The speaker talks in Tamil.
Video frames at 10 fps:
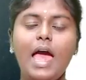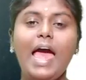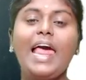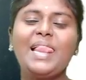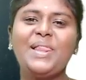
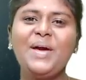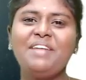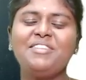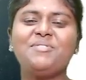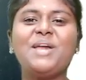ஹலோ
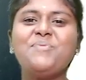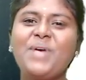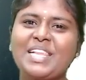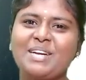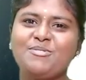எப்படி ஒன்
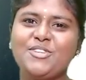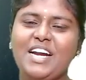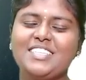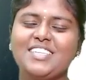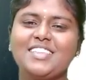வெல்கம் டு
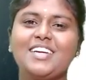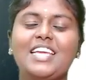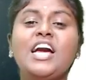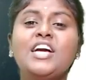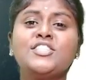ஹண்ட்ரட்
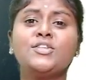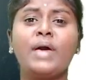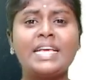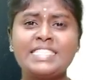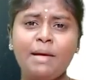லேர்னிங் ஸோ
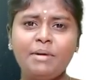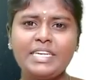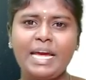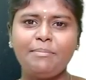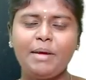எக்ஸாமுக்கு
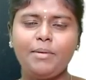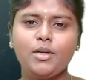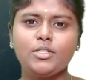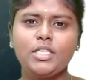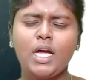டைம் டேபிள்
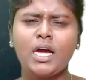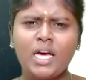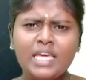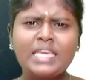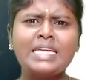கொடுத்துட்டாங்க
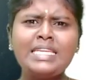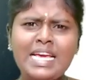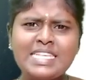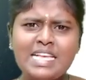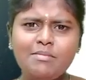எந்த
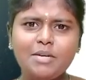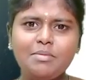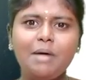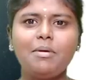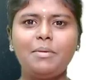எக்ஸாமுக்கு
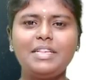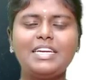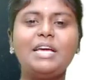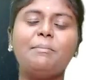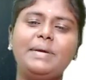மேம்
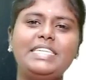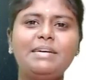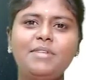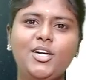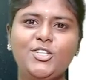அப்படின்னு
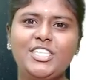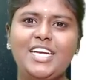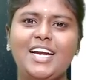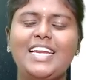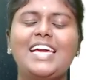மிட்டமுக்கு
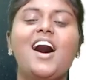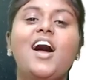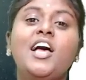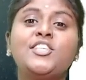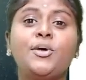கொடுத்துட்டாங்க இல்லையா
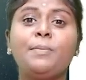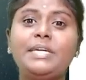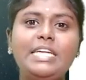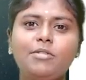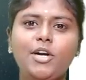ஸோ
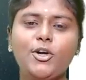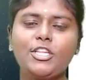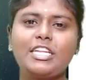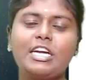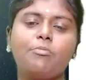மிட்டமுக்கு
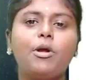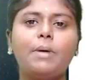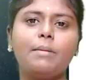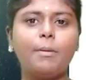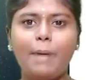கொடுத்ததுக்கப்புறம்
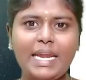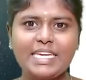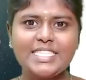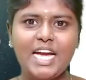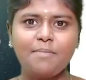அப்போ நம்ம
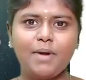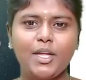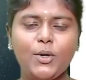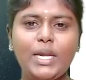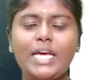படிக்க ஸ்டார்ட்
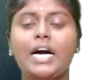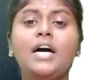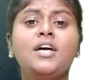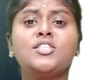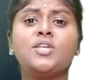பண்ணணும் இல்லையா
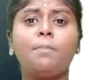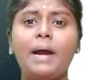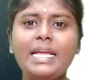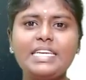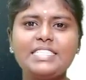ஸோ
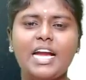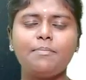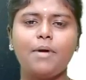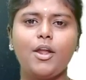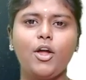படிக்க
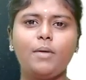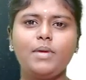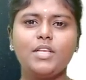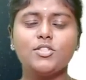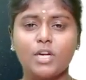ஸ்டார்ட் பண்ணணும்
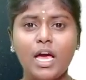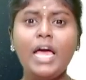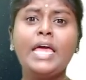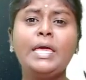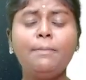அப்படின்னு சொன்னால்
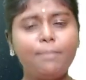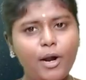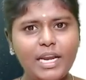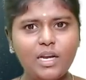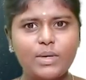
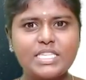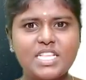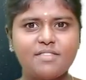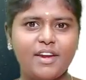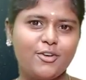இம்பார்ட்டன்ட்
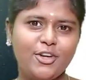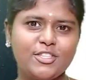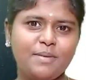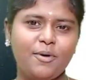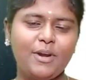கொஸ்டின்ஸ் வேணும்னு
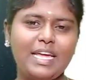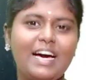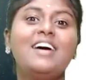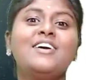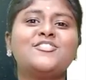யோசிப்போம்
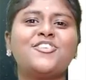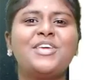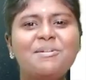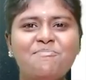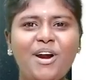இல்லையா ஸோ
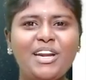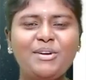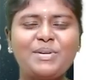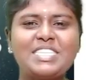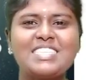
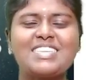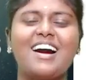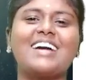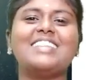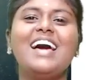இம்பார்ட்டன்ட்
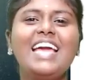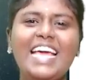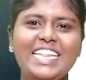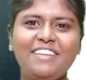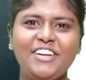கொஸ்டின்ஸ்க்காக தான்
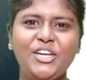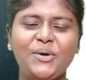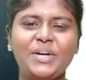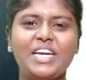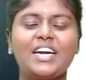இந்த வீடியோ
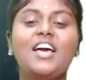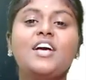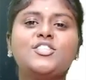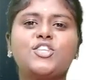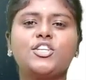உங்களுக்கு
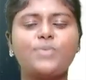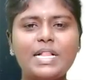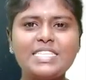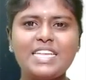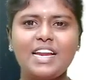ஸோ
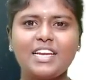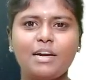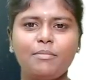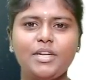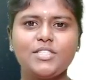டுவெல்த் ஸ்டாண்டர்ட்
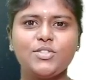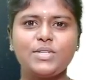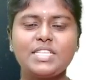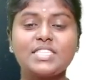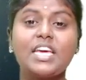கம்ப்யூட்டர்
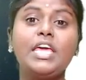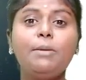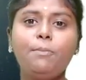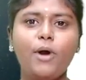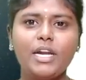ஸ்டூடெண்ட்ஸ்க்கு
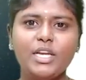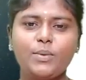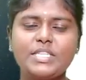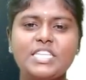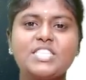இம்பார்ட்டன்ட்
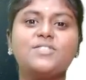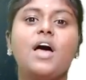கொஸ்டின்ஸ்